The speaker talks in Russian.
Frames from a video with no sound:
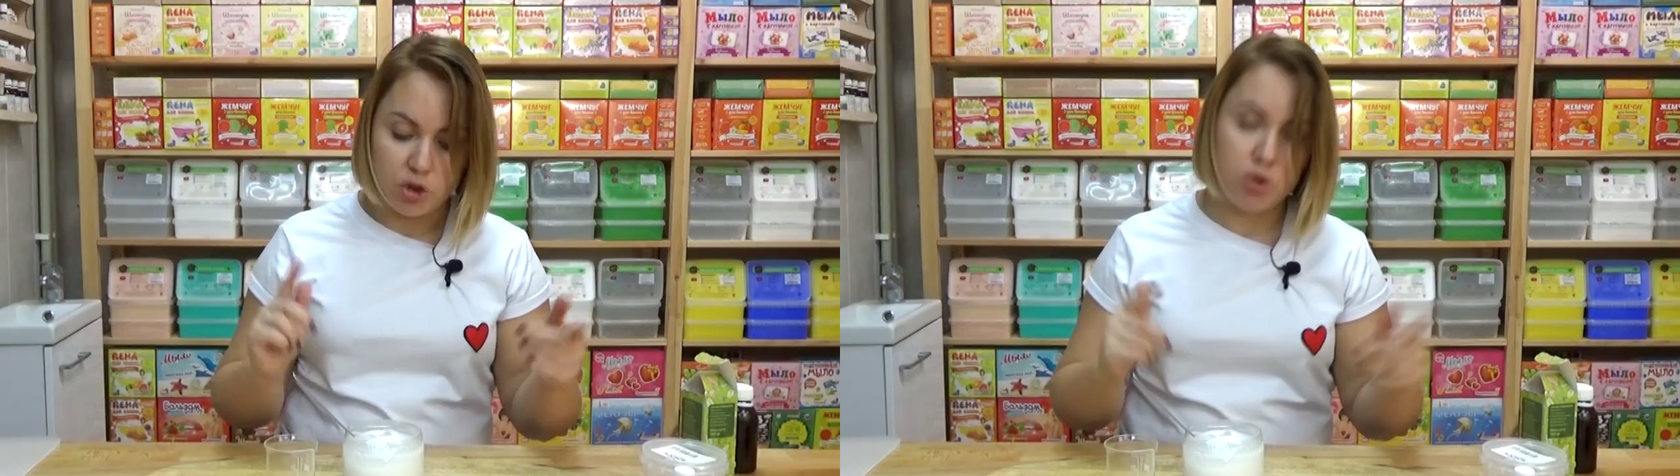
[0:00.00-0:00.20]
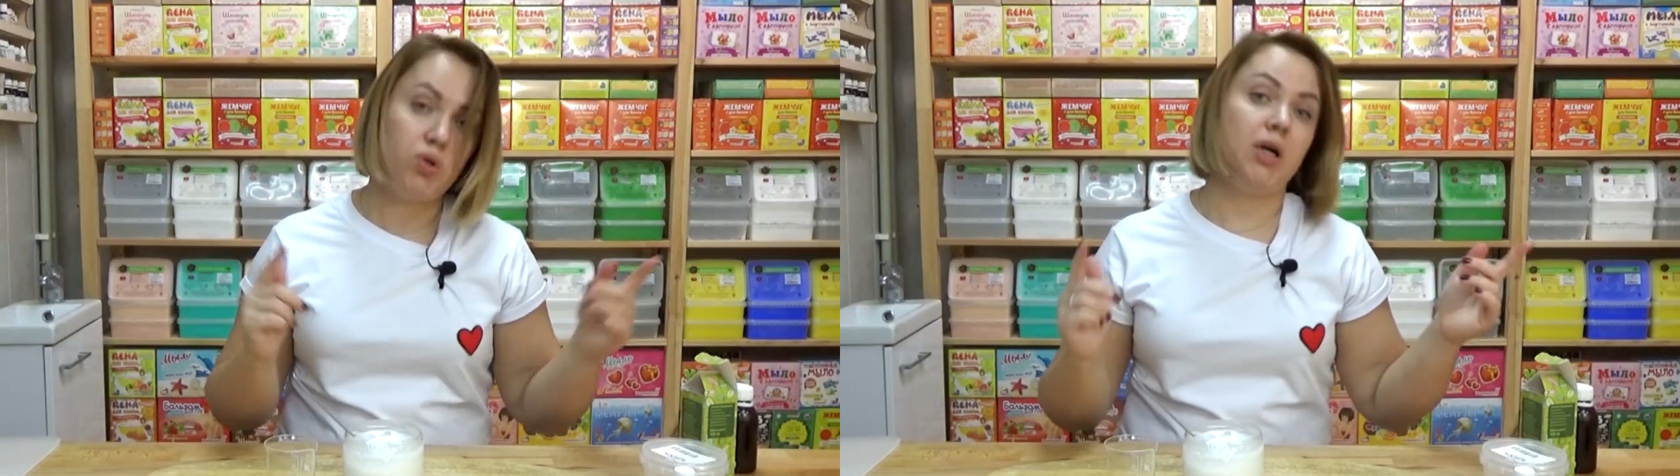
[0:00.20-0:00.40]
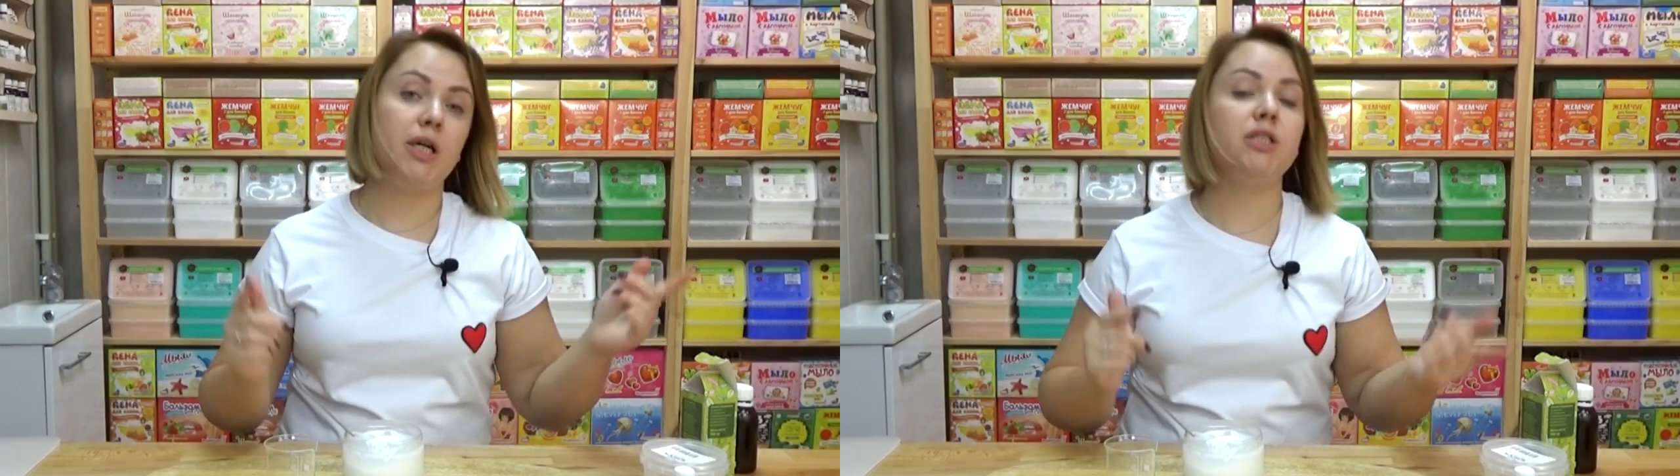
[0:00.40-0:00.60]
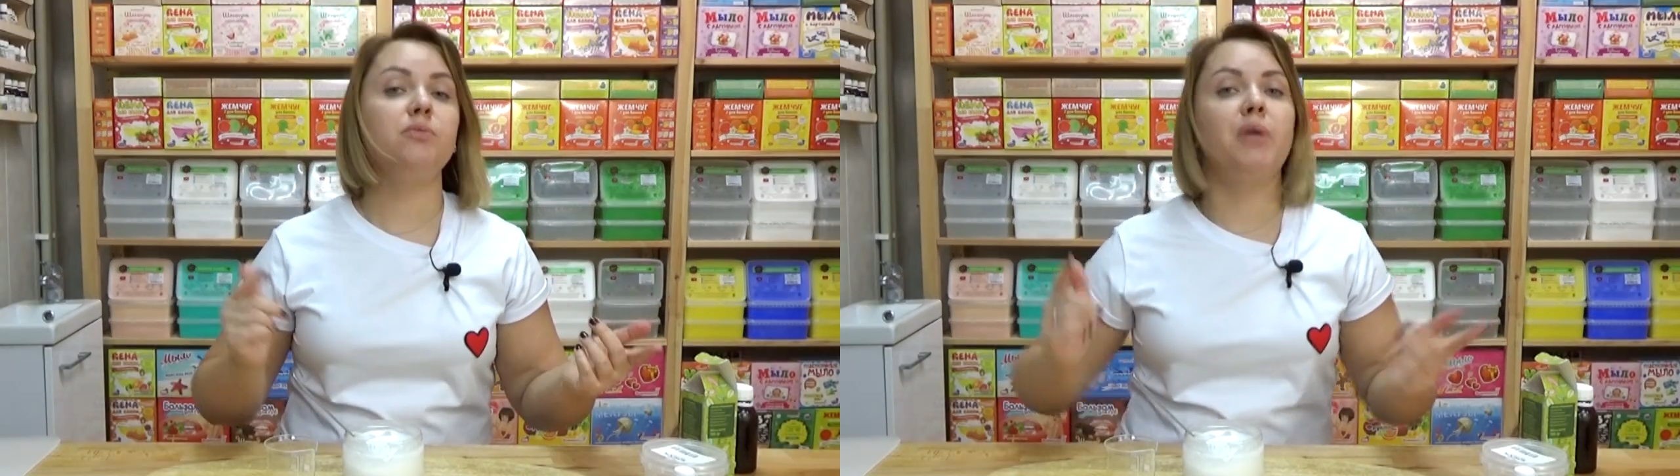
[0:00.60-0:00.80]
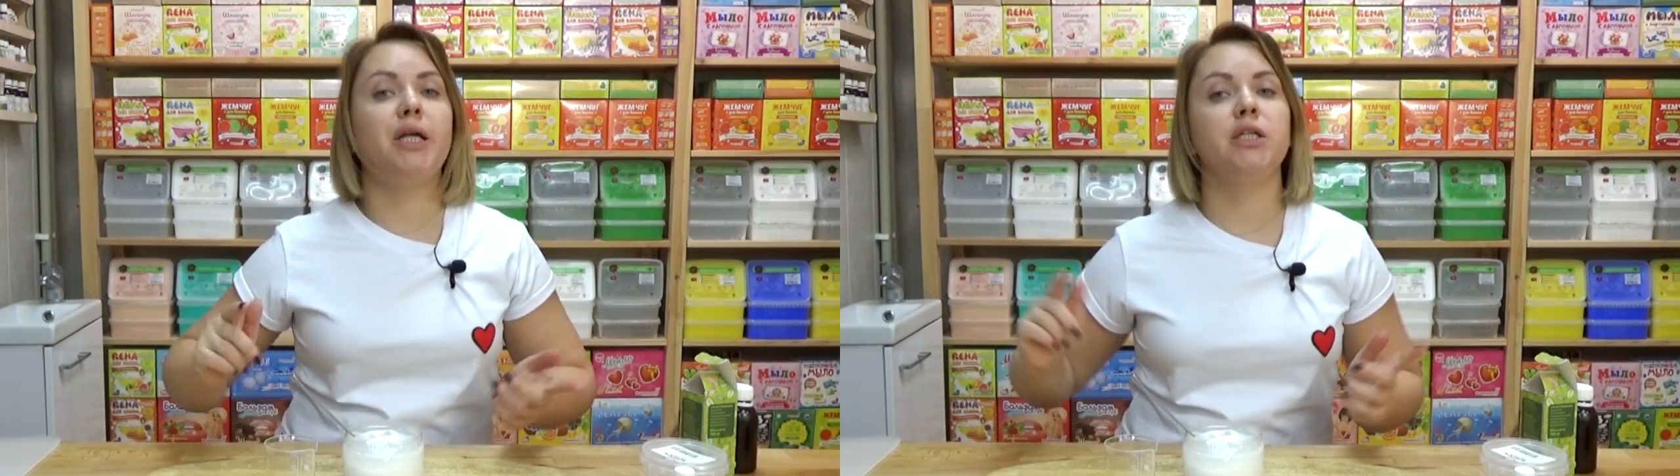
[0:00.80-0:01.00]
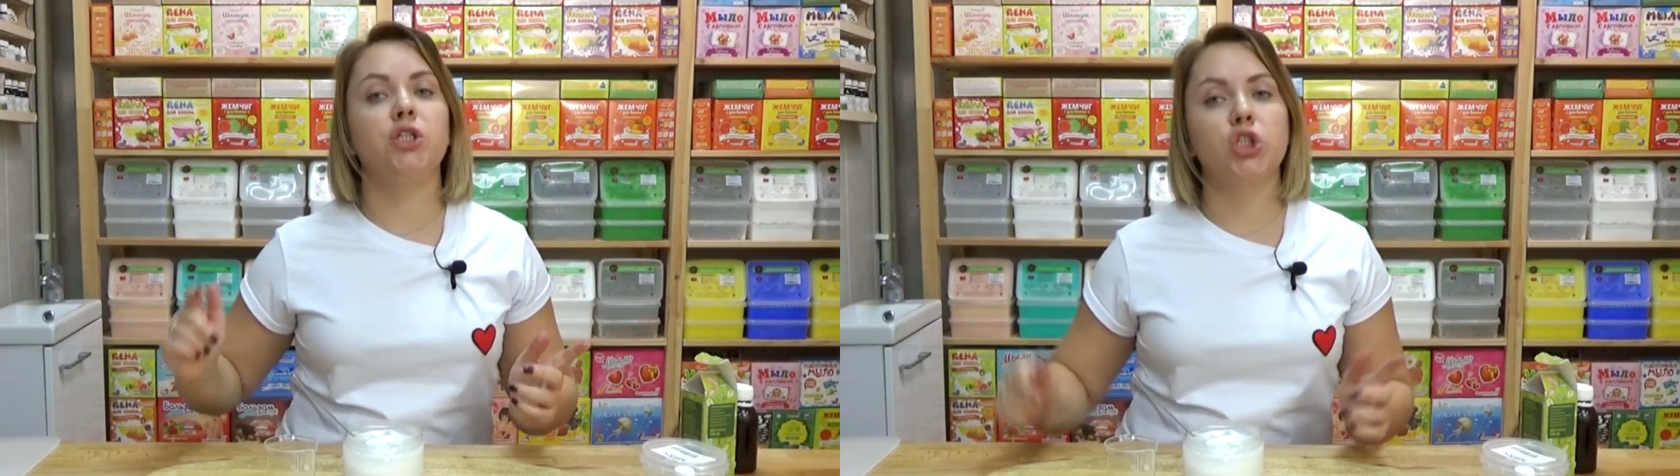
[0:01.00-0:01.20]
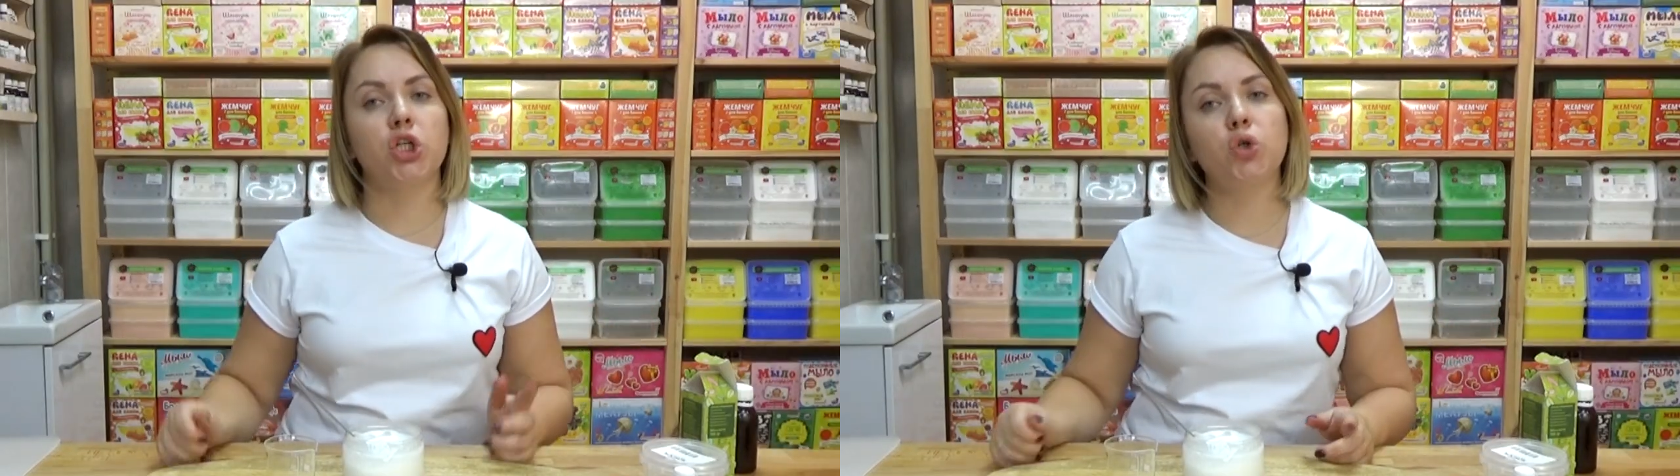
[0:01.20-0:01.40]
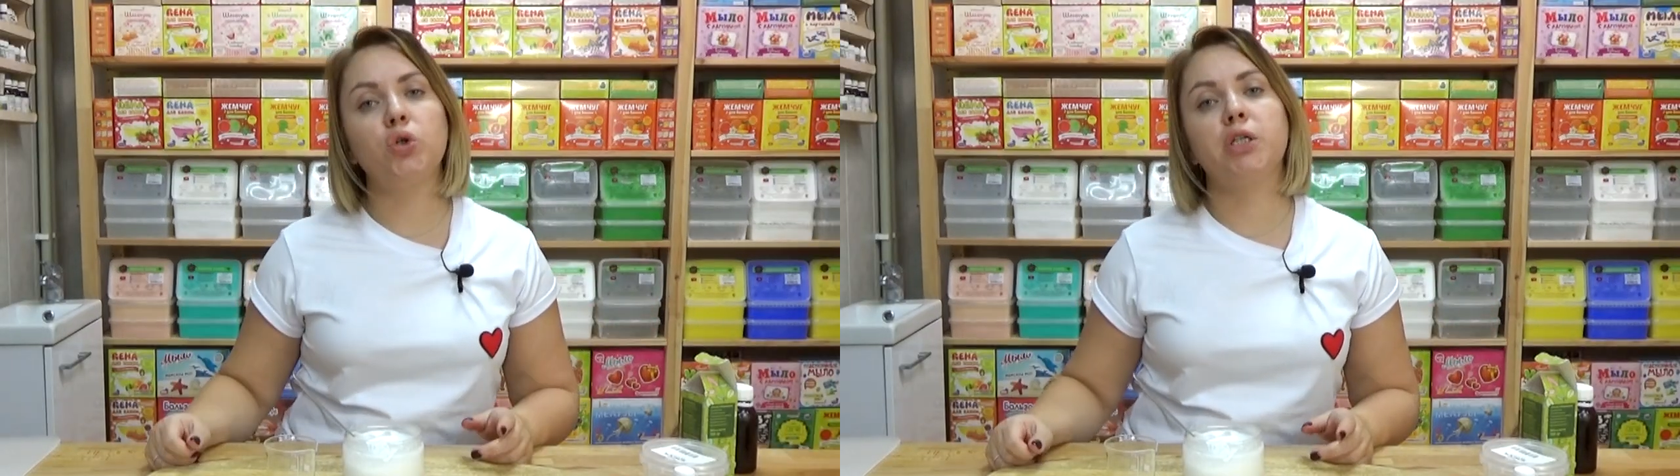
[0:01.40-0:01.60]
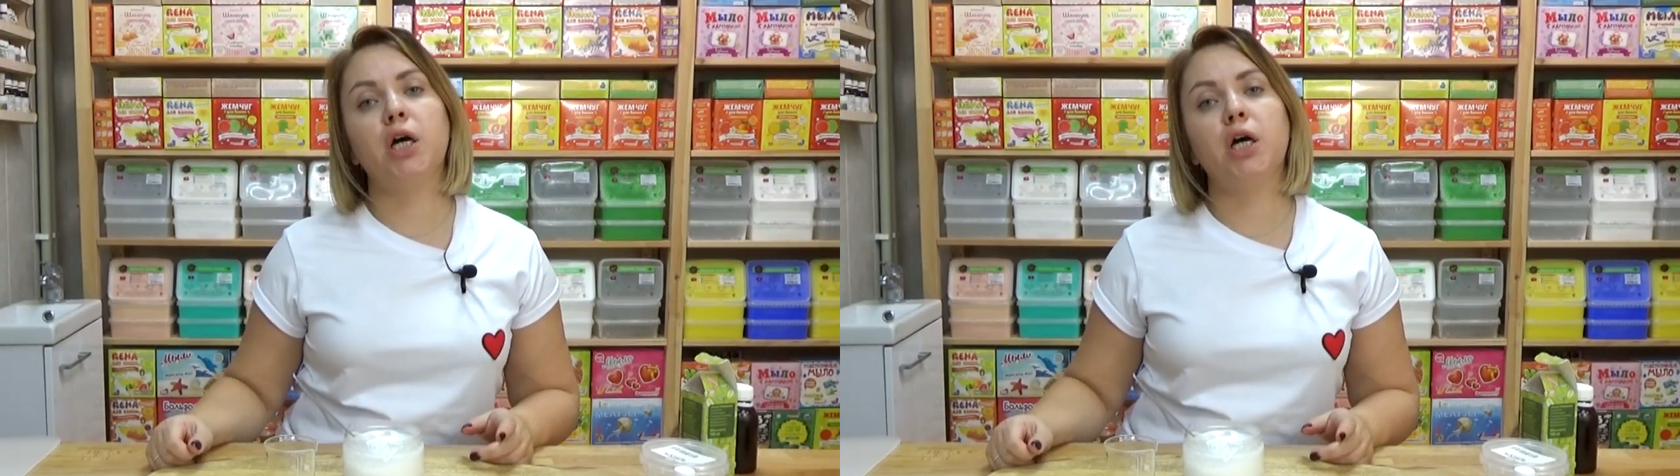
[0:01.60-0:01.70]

Еще один маленький шажок,